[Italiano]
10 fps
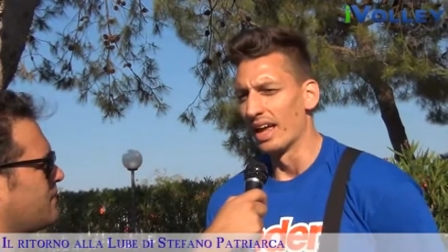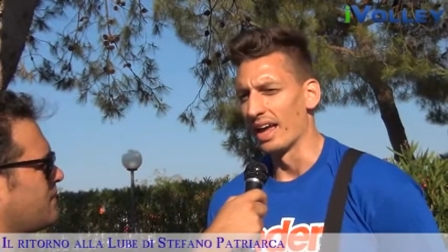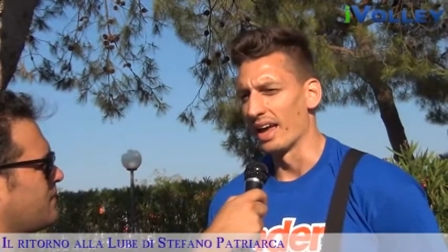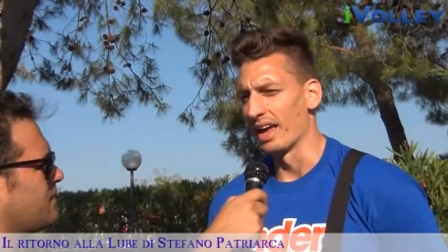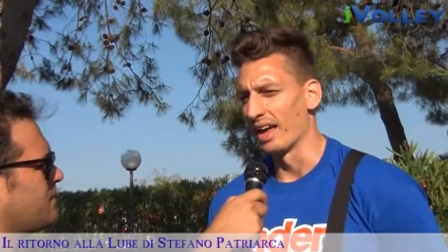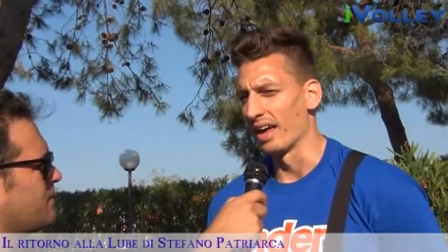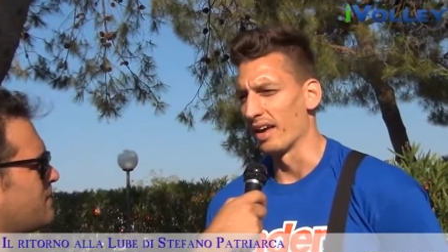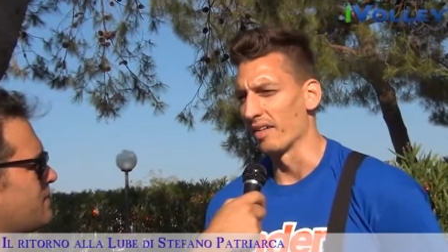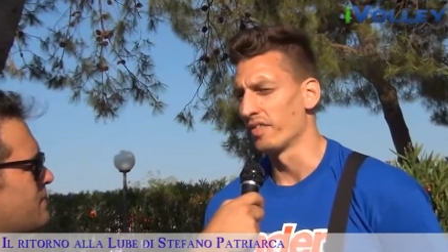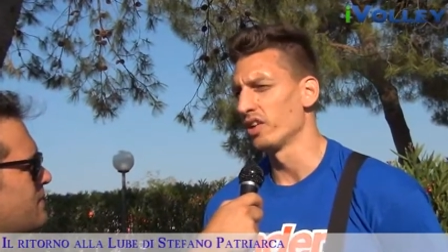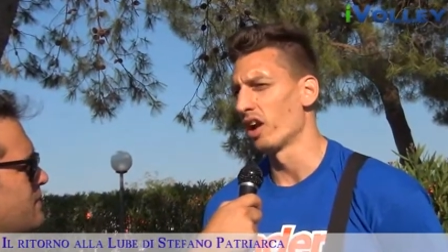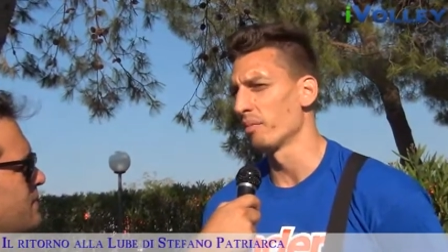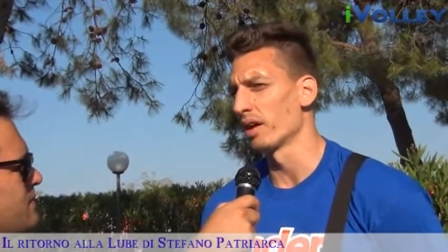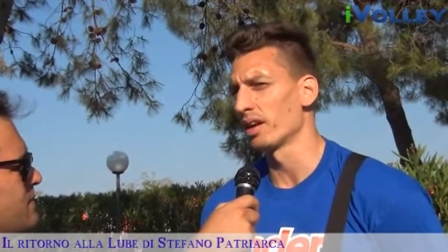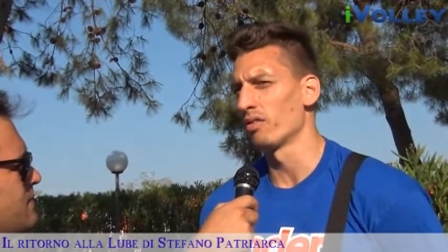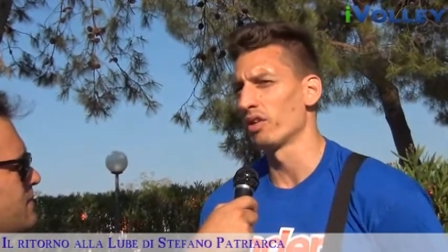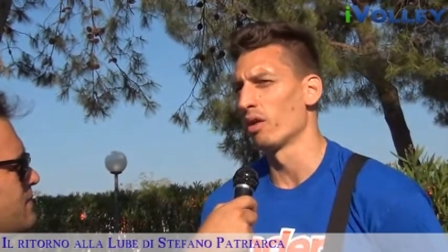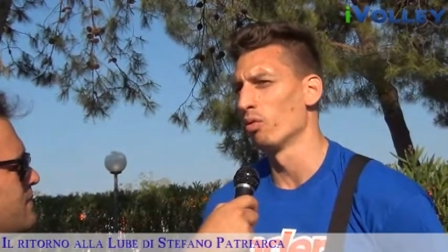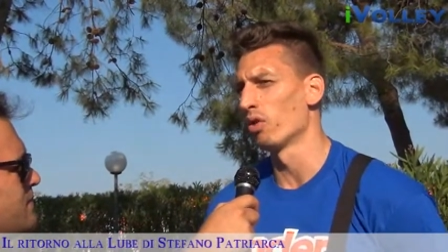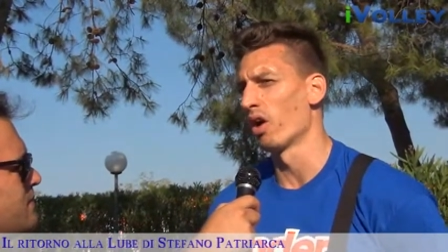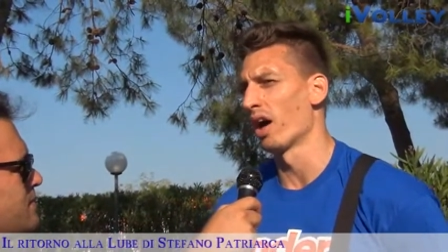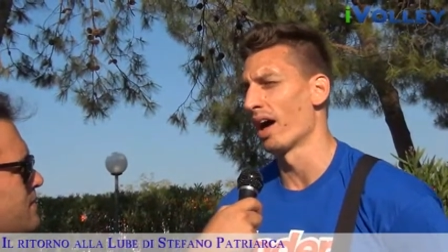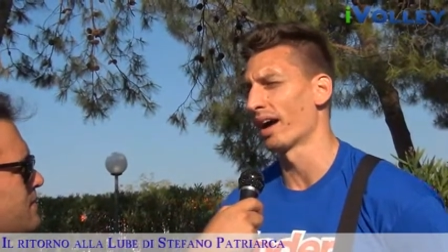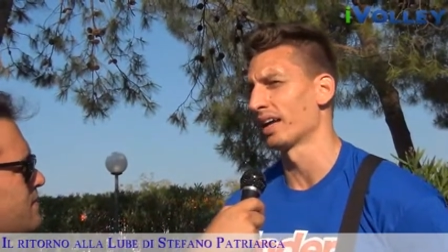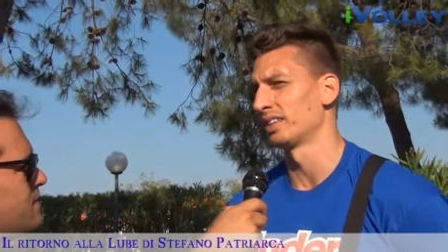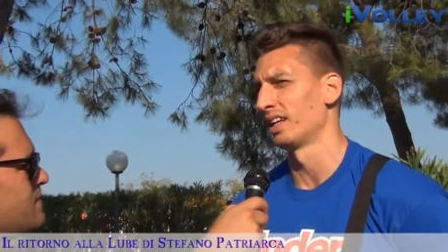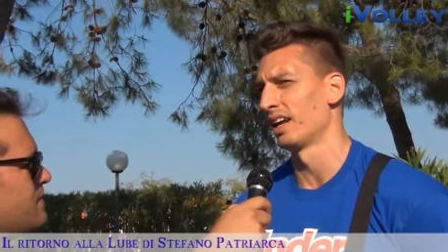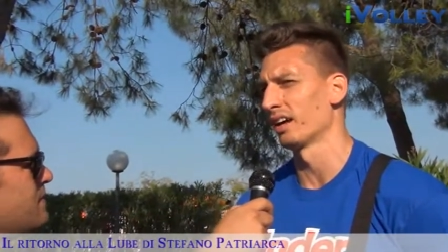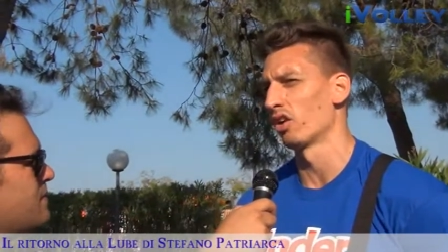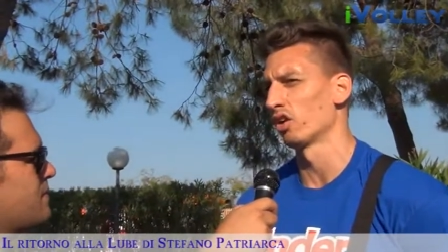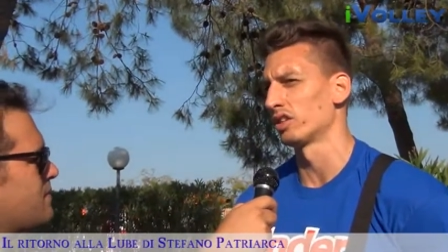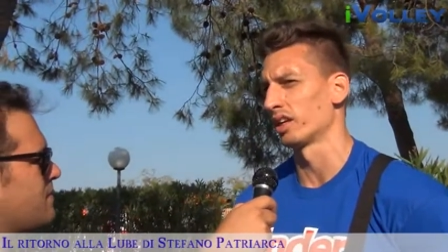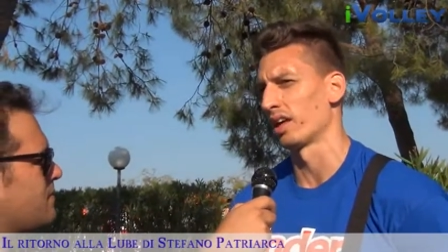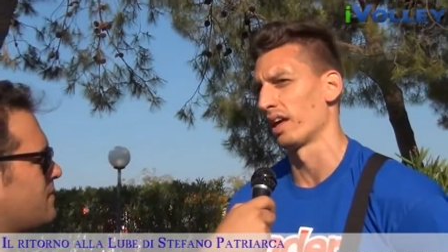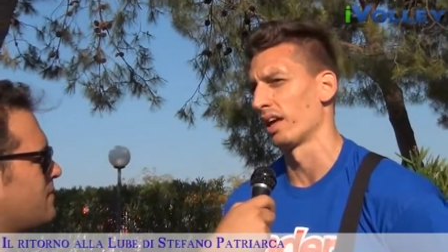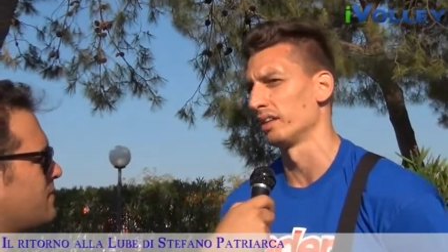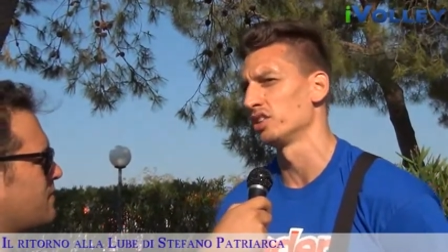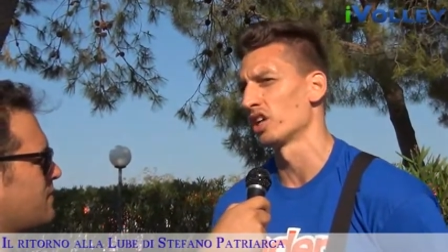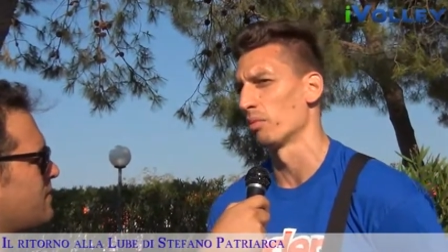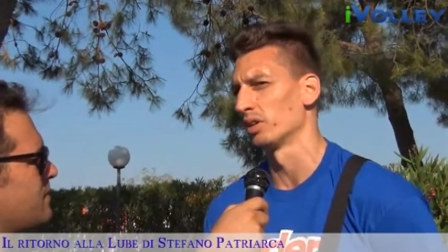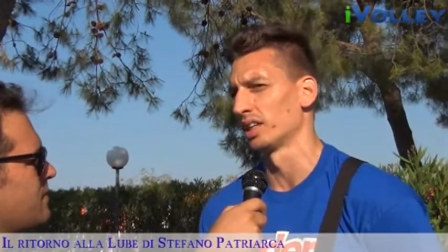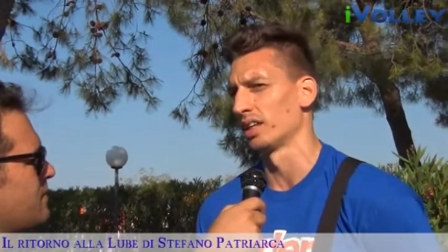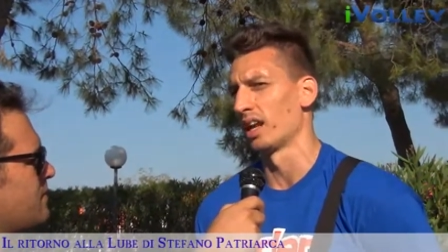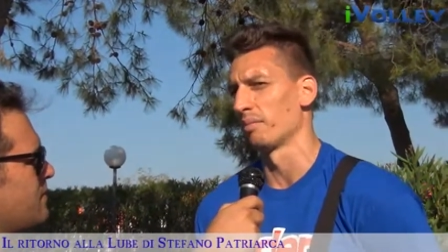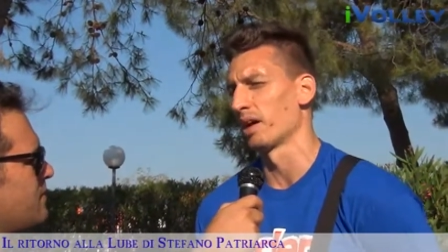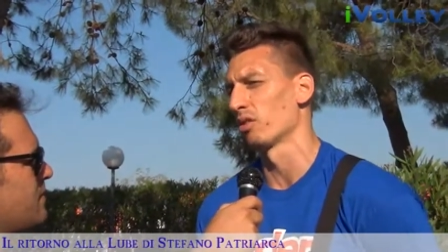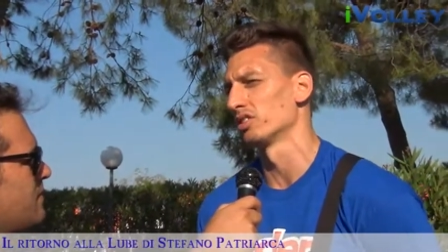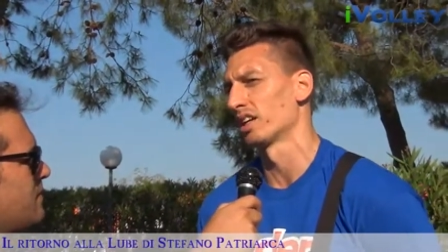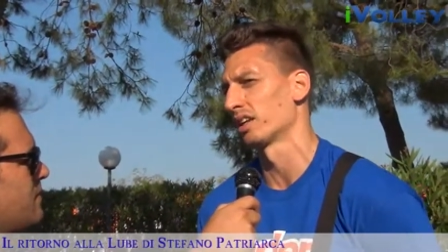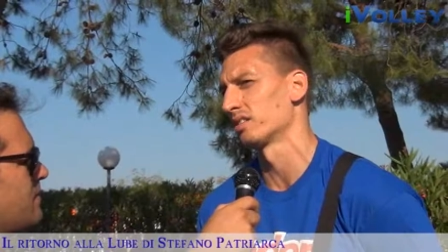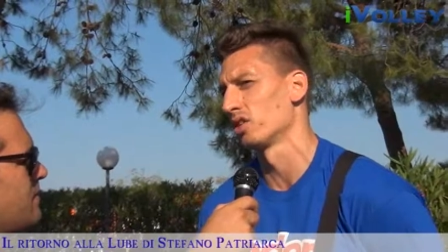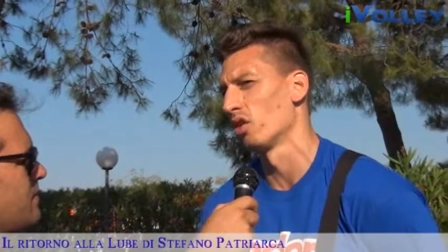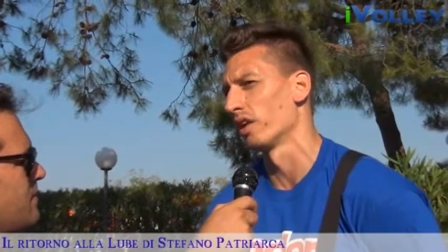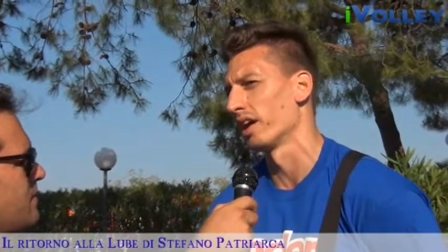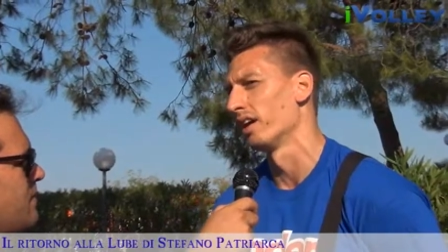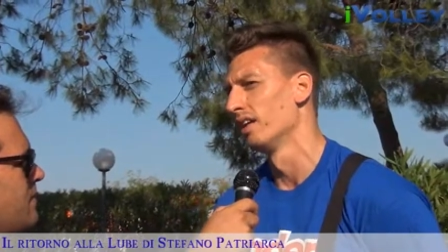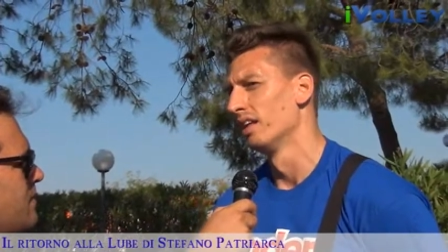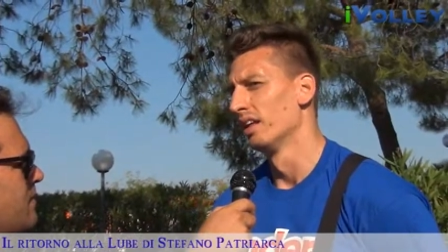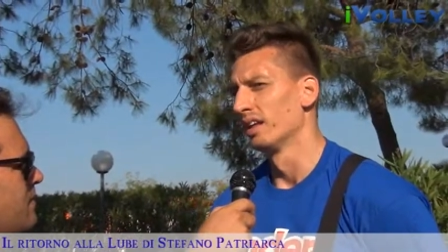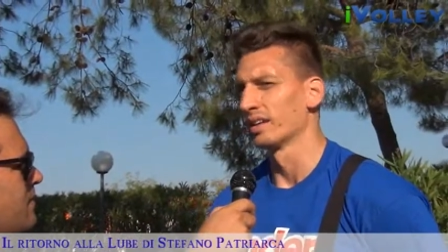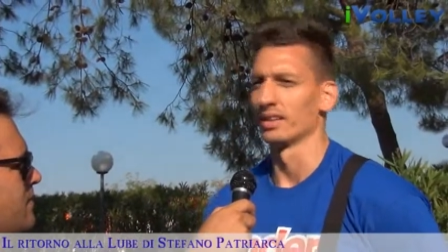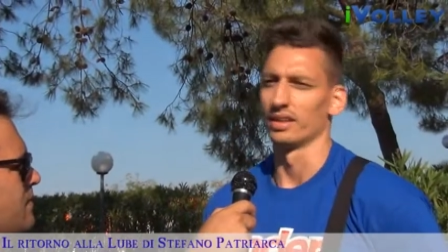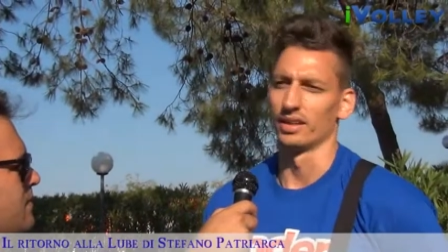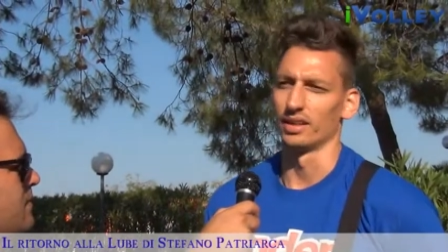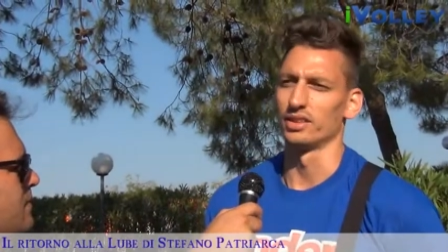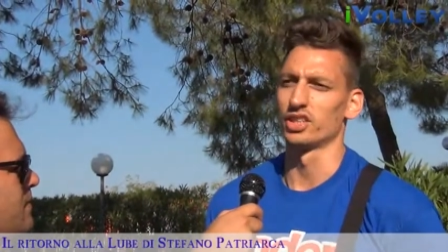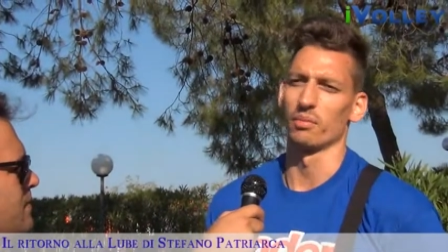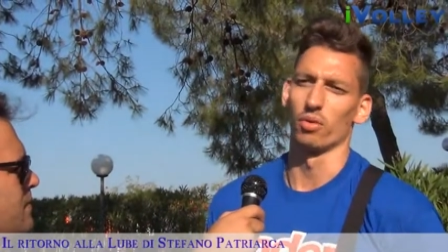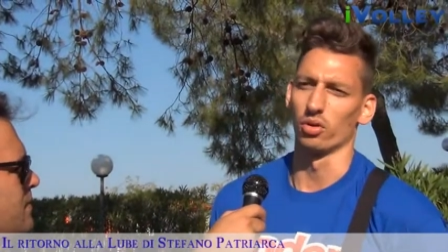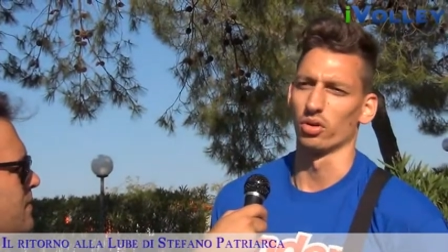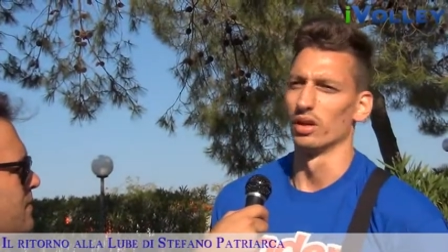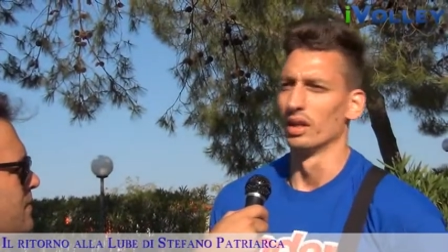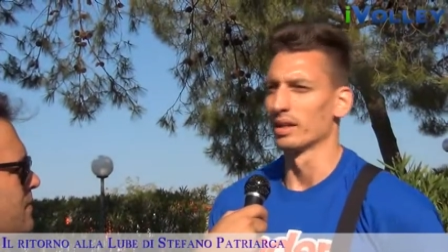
E fino al mio arrivo in A1 a Castellana Grotte che diciamo, è stata la mia consacrazione eh, diciamo,